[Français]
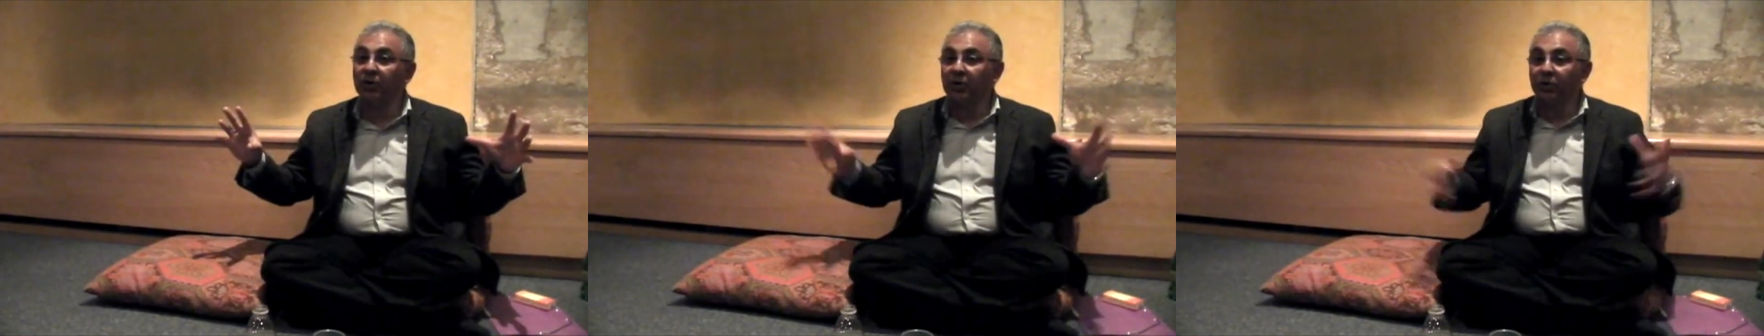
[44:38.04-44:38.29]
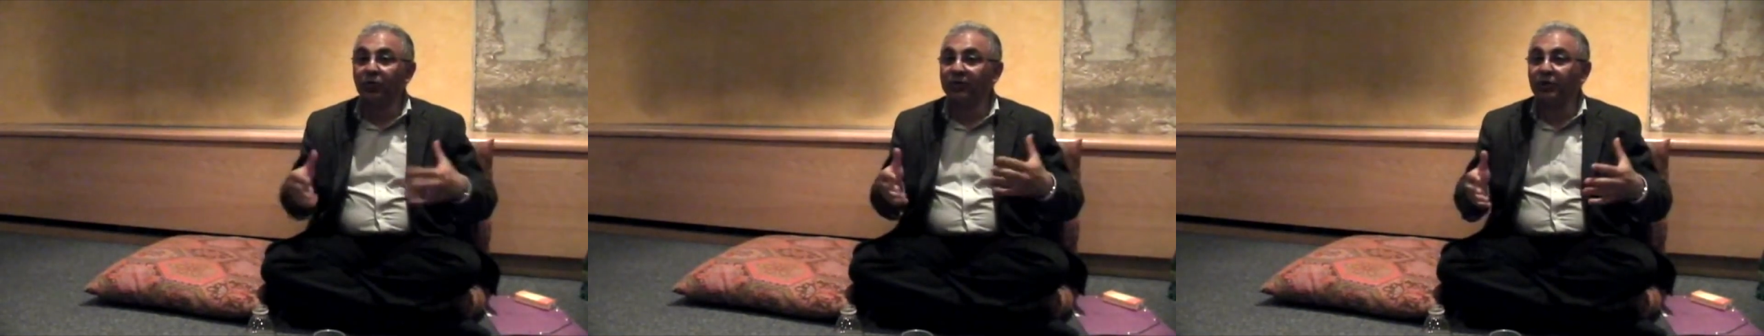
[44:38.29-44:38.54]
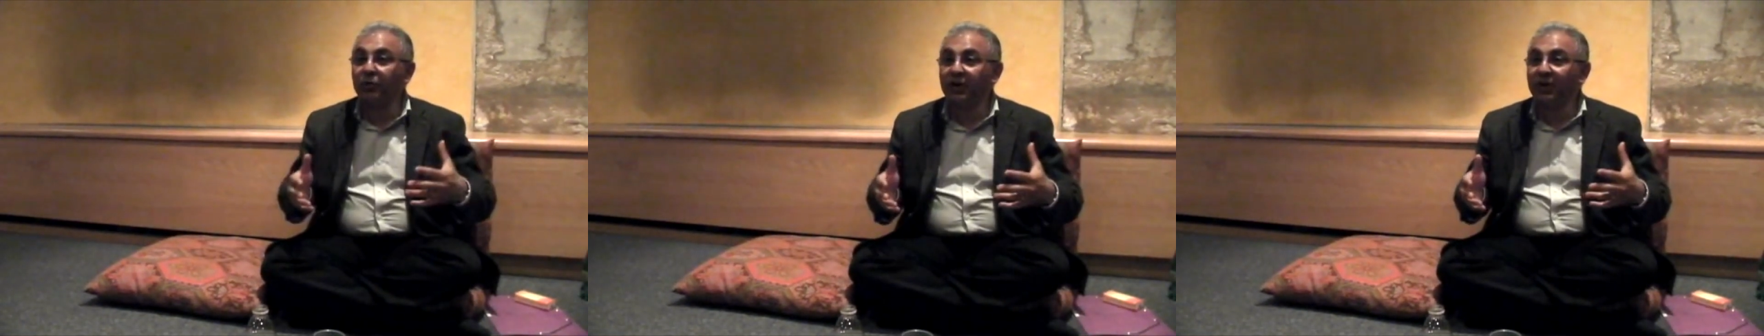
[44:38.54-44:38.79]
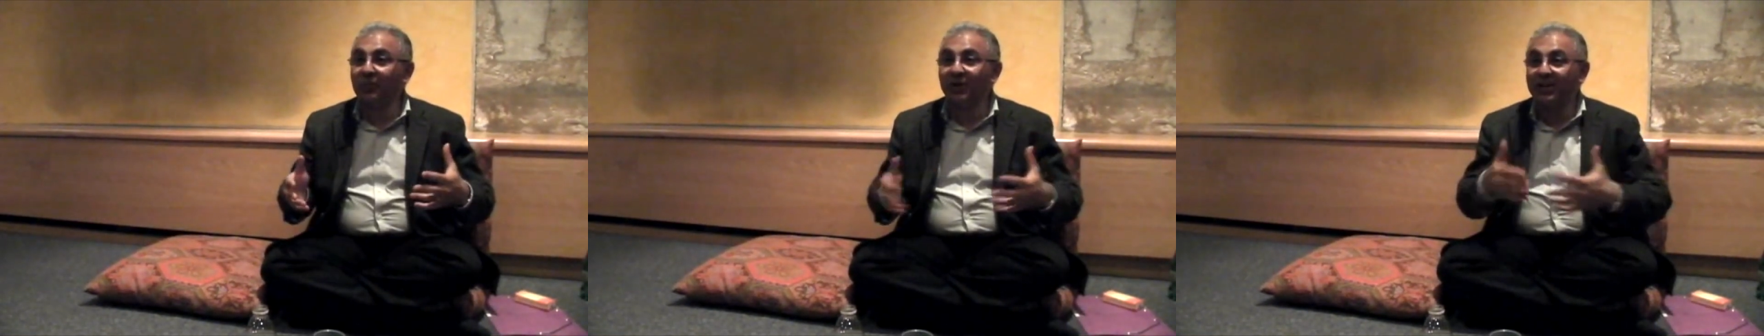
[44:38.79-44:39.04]
Donc
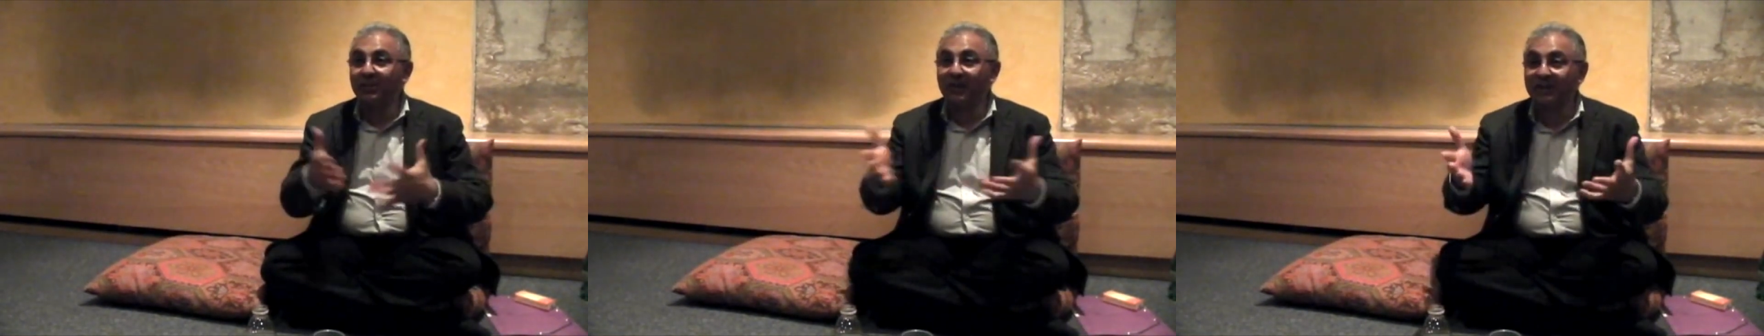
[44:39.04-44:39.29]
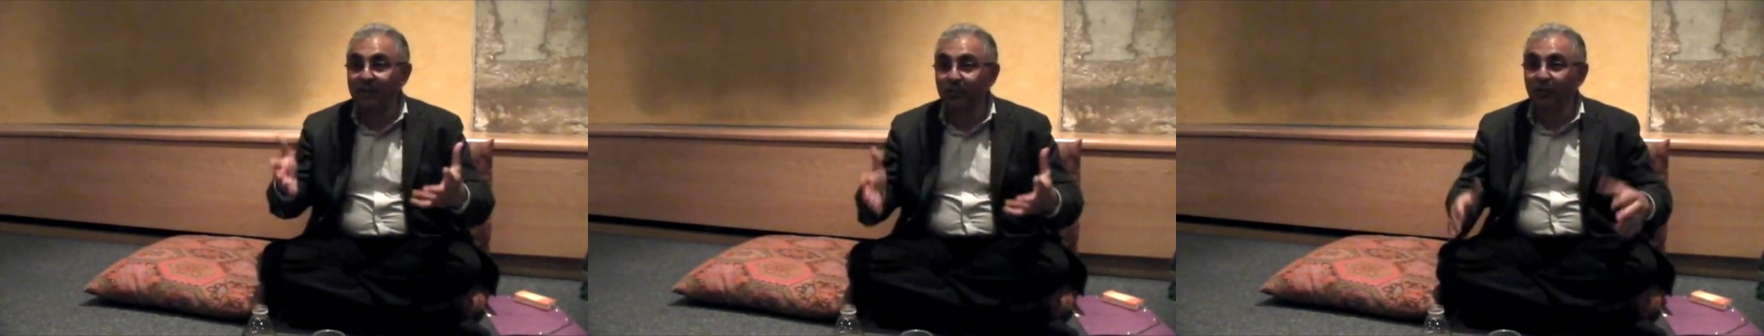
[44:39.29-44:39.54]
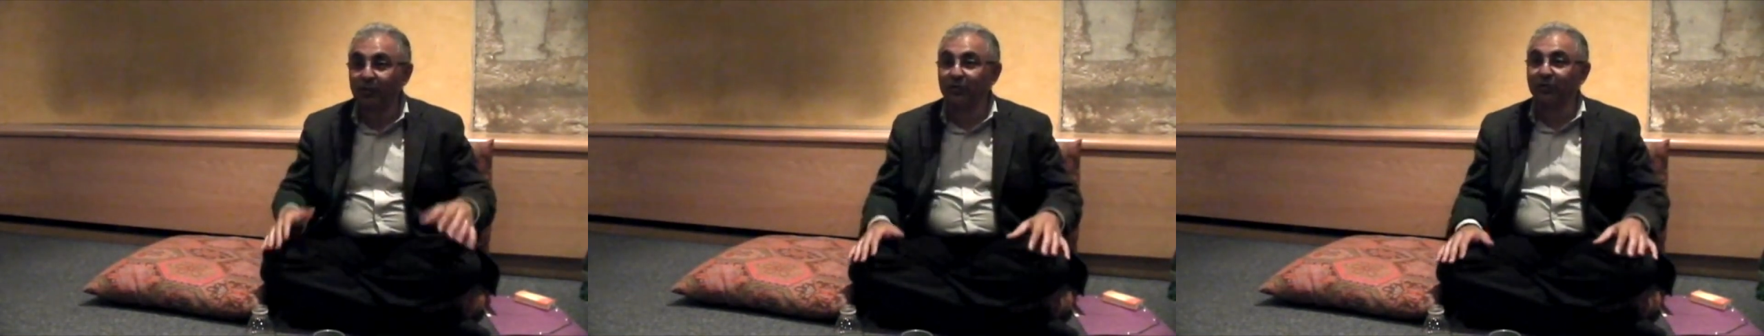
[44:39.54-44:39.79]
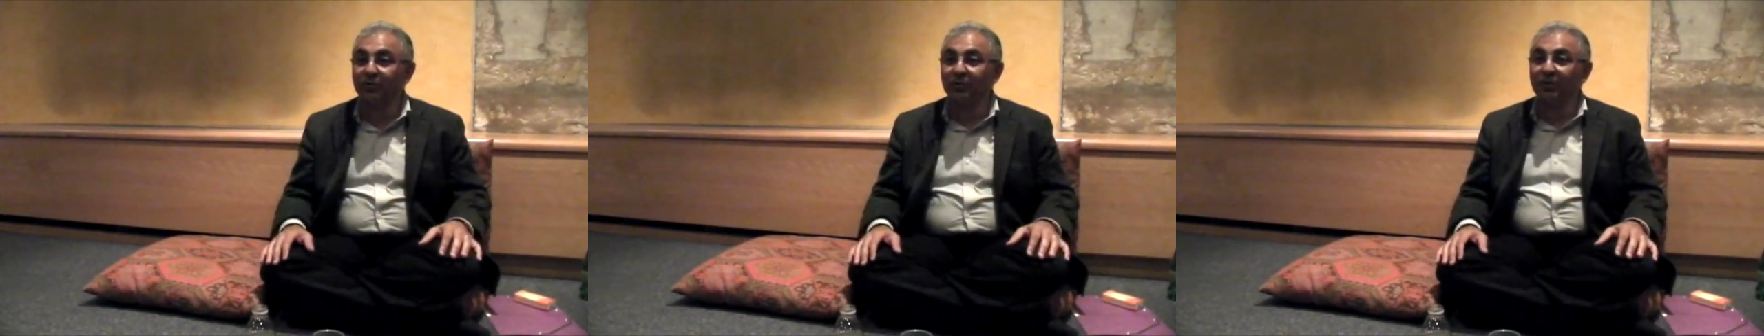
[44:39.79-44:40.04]
théoriquement, il n'y a pas de réponse.
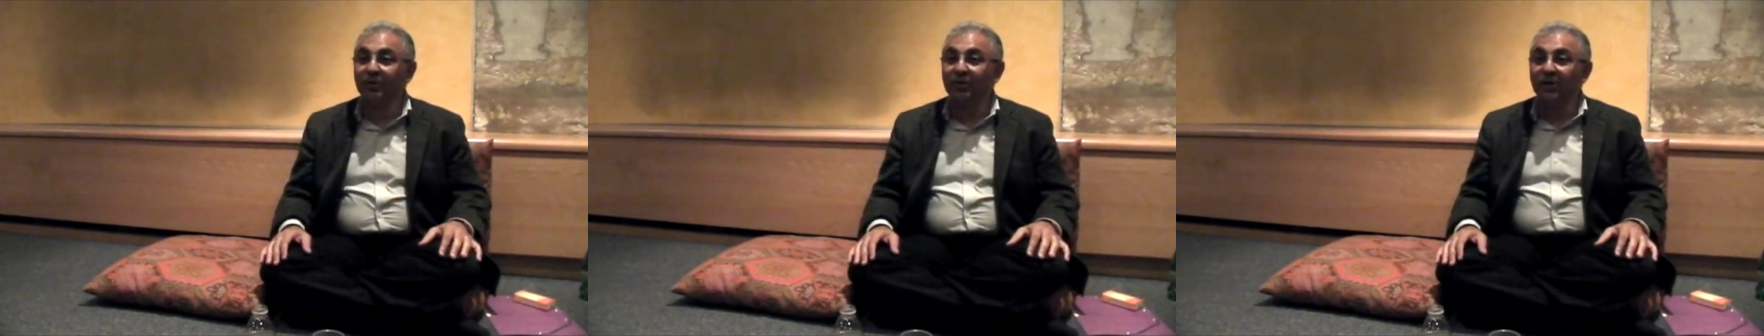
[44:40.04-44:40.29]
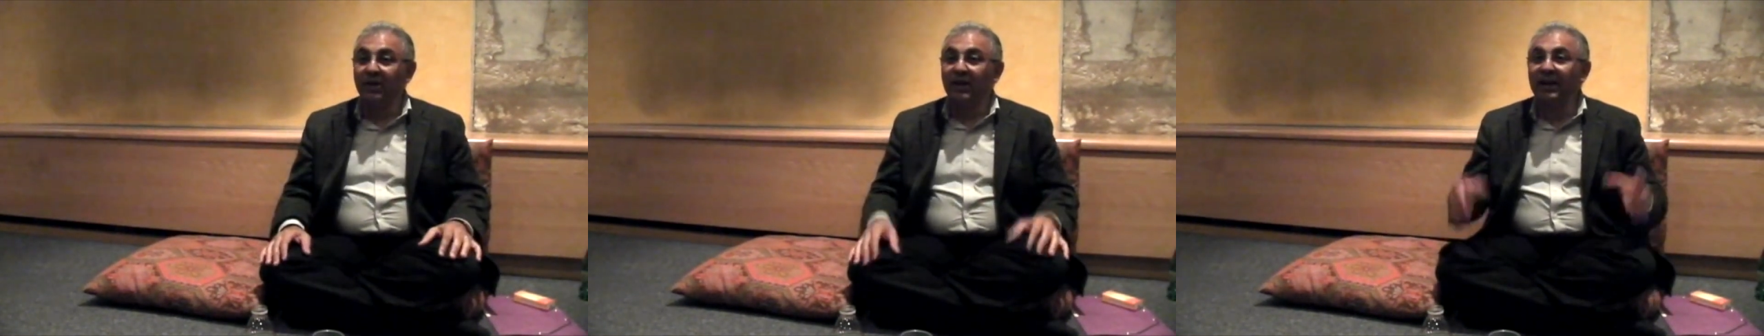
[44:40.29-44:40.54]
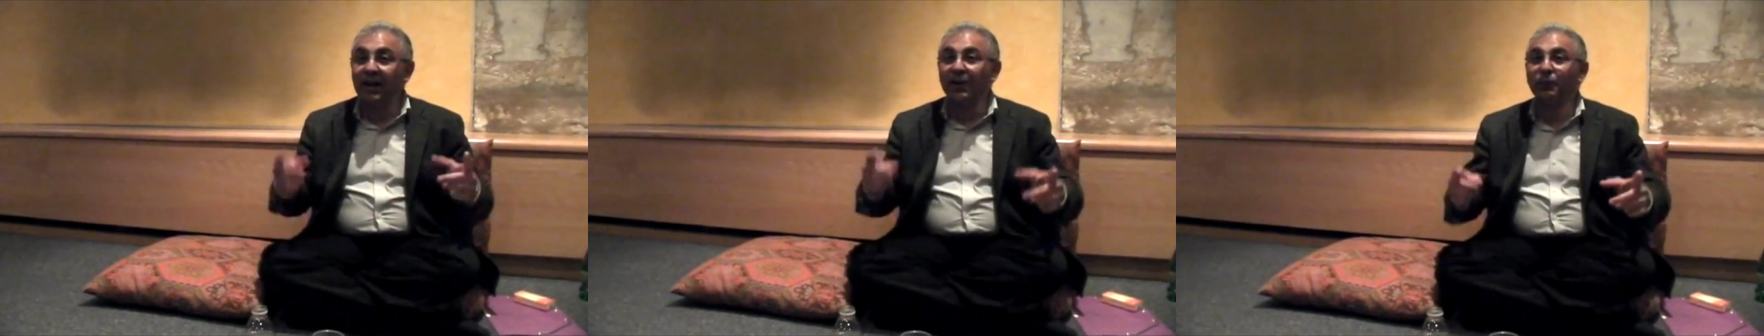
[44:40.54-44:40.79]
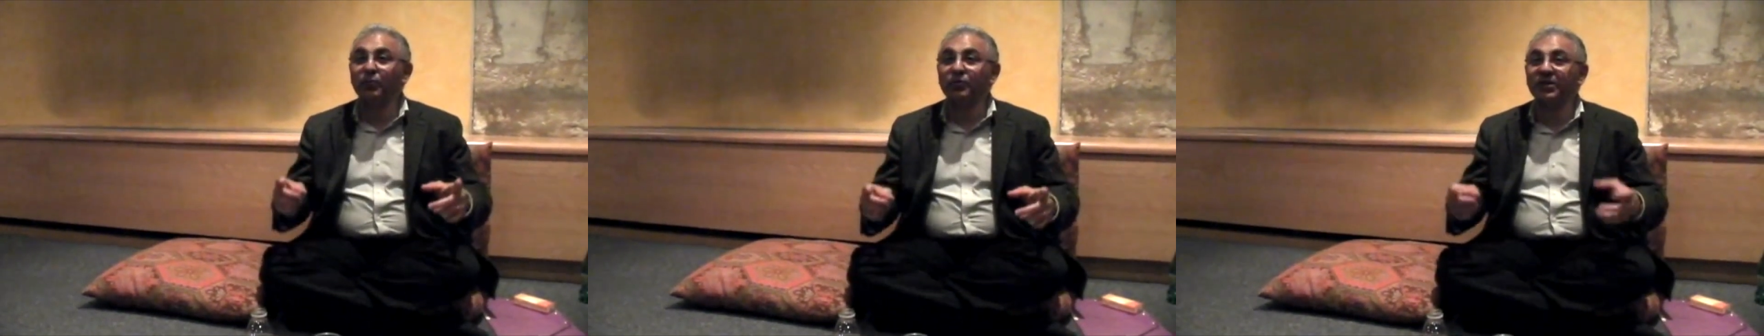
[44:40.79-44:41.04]
La
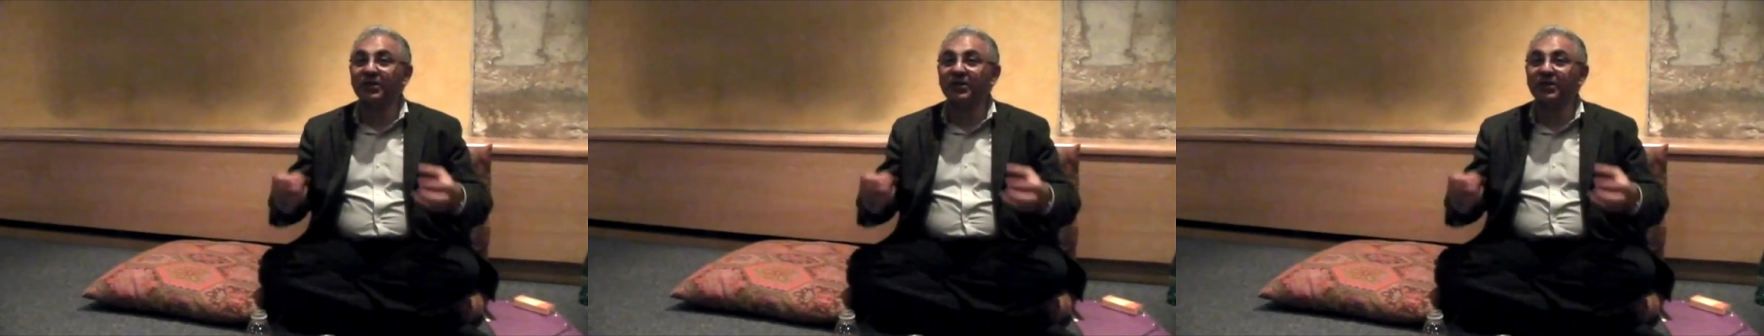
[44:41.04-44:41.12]
réponse